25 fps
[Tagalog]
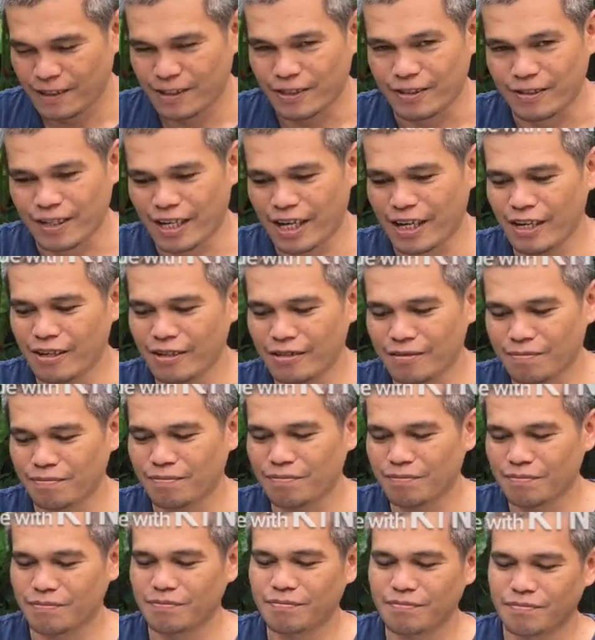So ngayon,
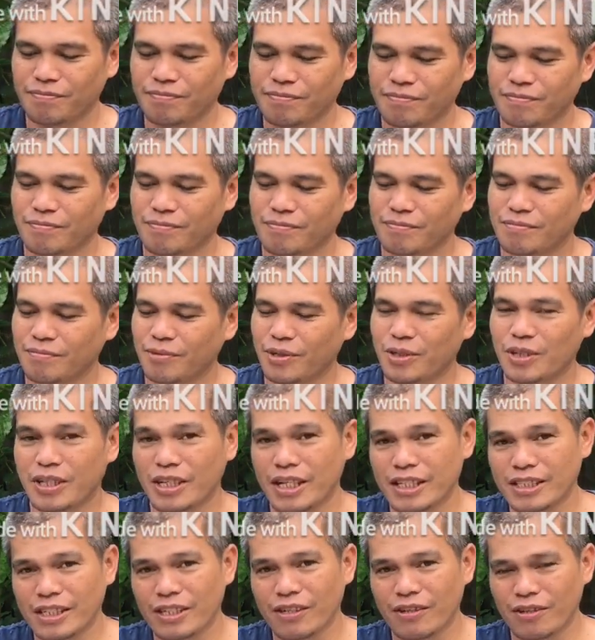
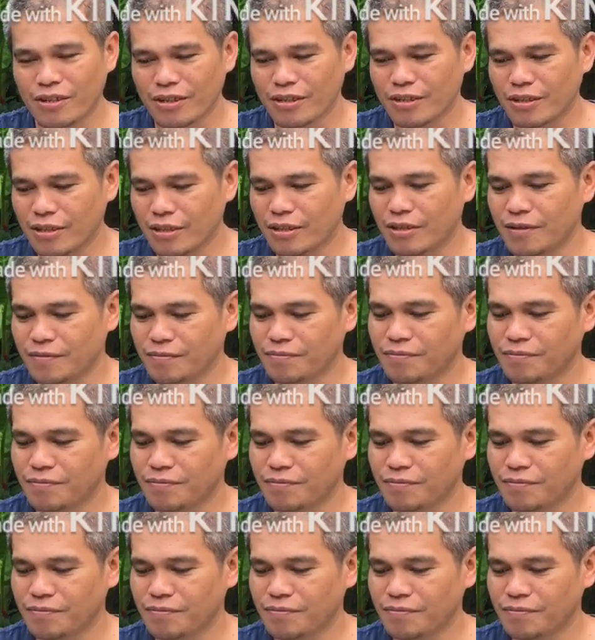pwede na siguro to.